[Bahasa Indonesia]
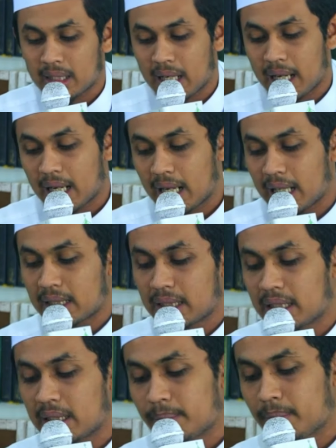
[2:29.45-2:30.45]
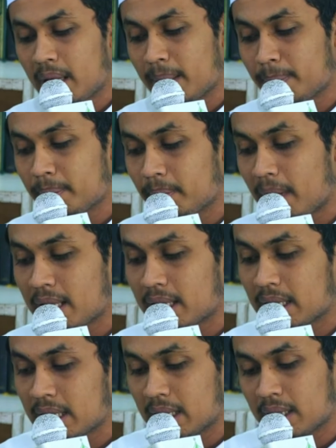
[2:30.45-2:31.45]
terangkan di bab
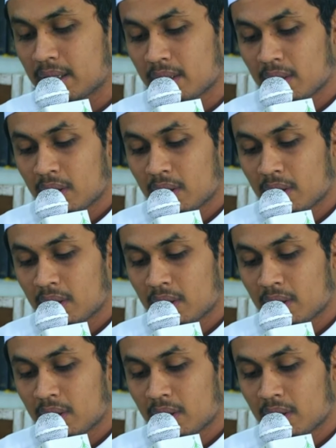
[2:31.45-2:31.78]
mandi